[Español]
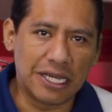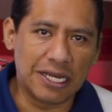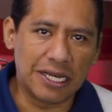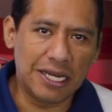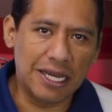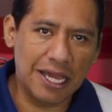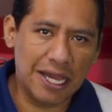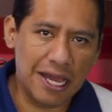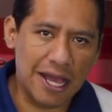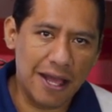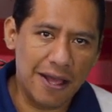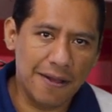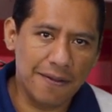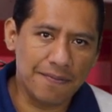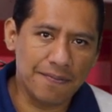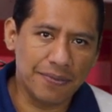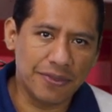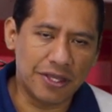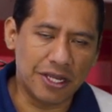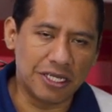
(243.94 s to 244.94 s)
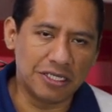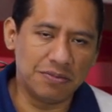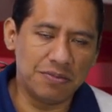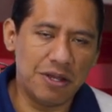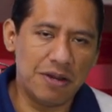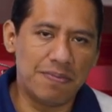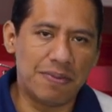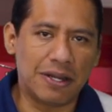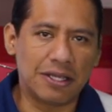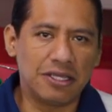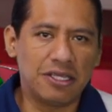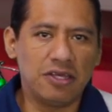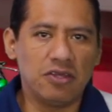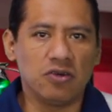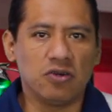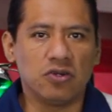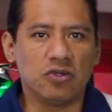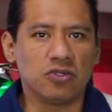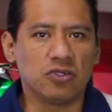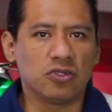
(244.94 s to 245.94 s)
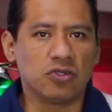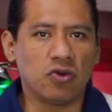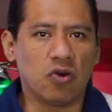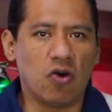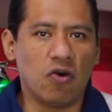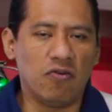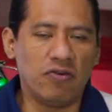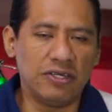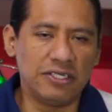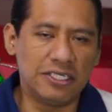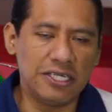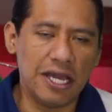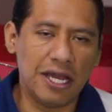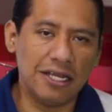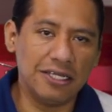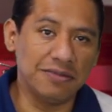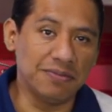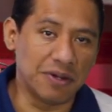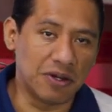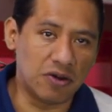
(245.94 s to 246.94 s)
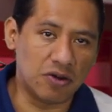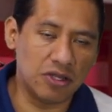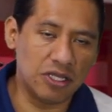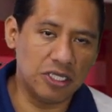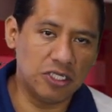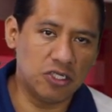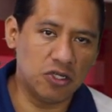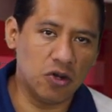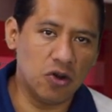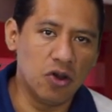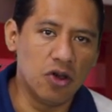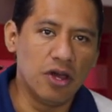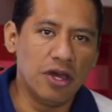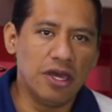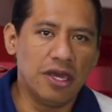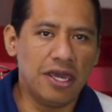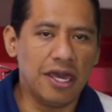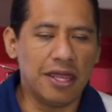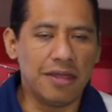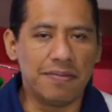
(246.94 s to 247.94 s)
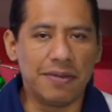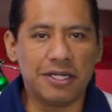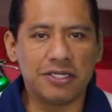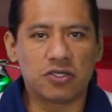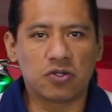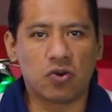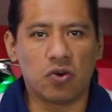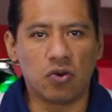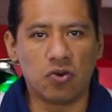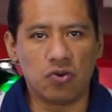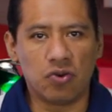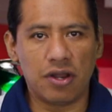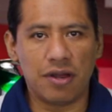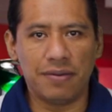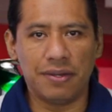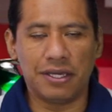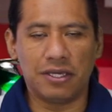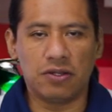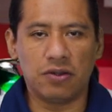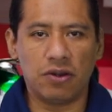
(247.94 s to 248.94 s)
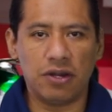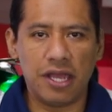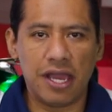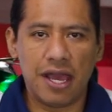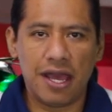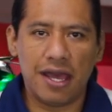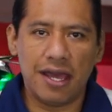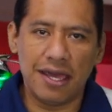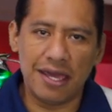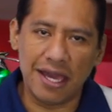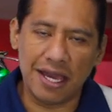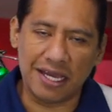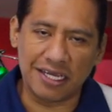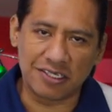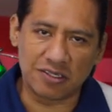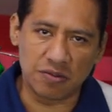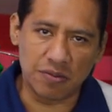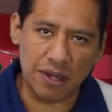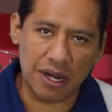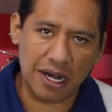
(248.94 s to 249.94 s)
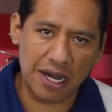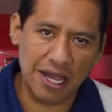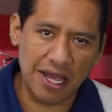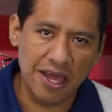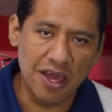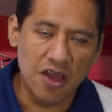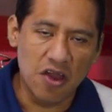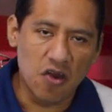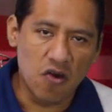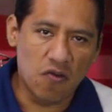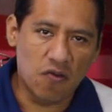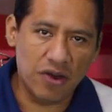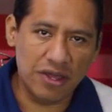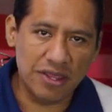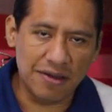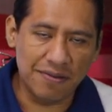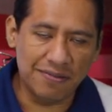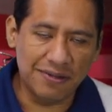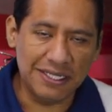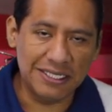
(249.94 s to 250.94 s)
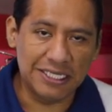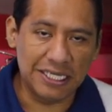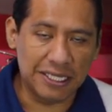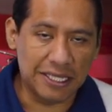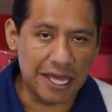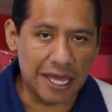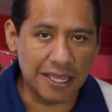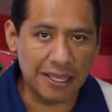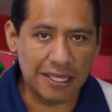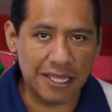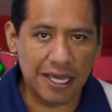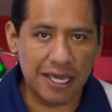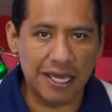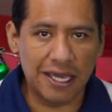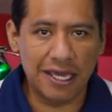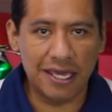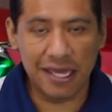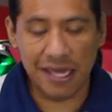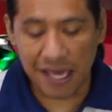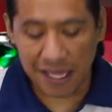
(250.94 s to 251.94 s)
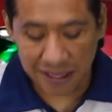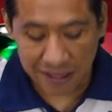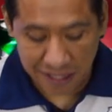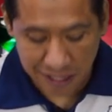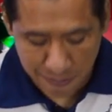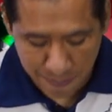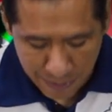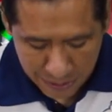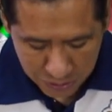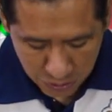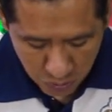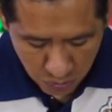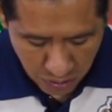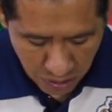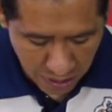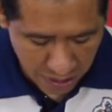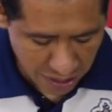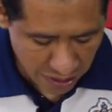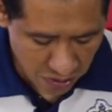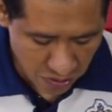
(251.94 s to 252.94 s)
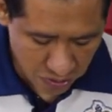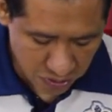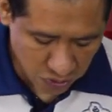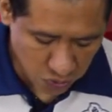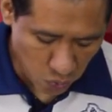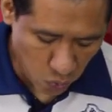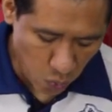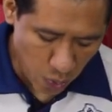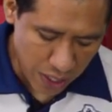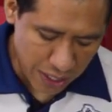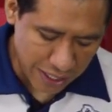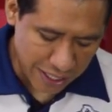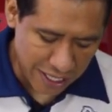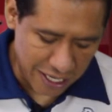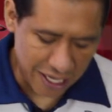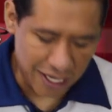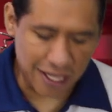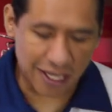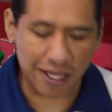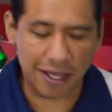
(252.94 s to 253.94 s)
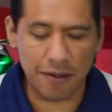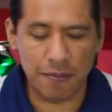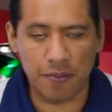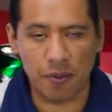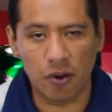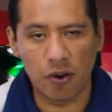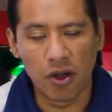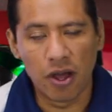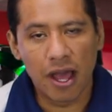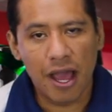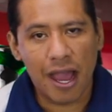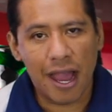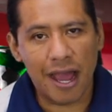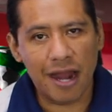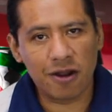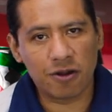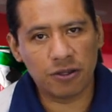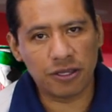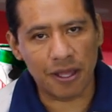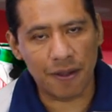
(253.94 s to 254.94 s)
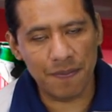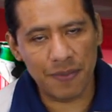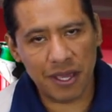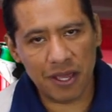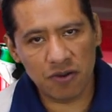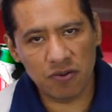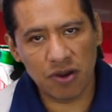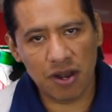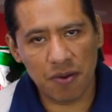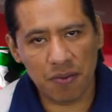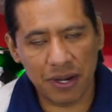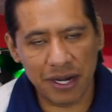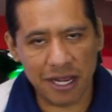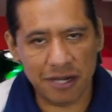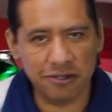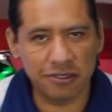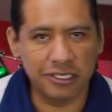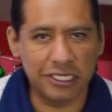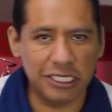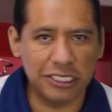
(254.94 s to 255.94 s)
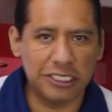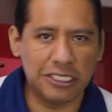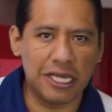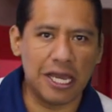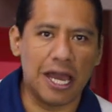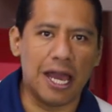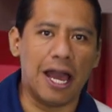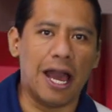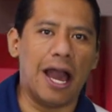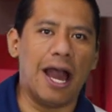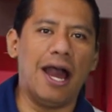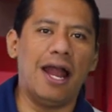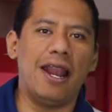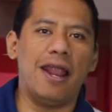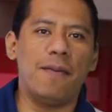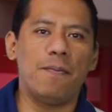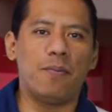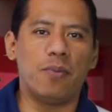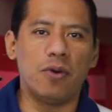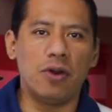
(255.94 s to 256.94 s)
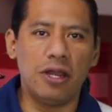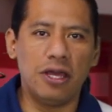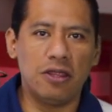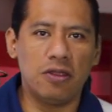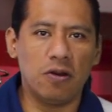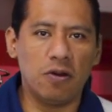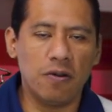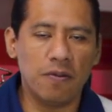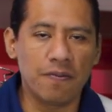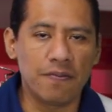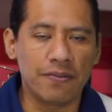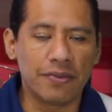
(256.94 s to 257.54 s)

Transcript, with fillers: en liga, 3000 partidos oficiales, mejor dicho, y además con una victoria y hay que sumarle fue de visitante y ante Pachuca, que no es cualquier equipo. Algo también una buena noticia, Alan Pulido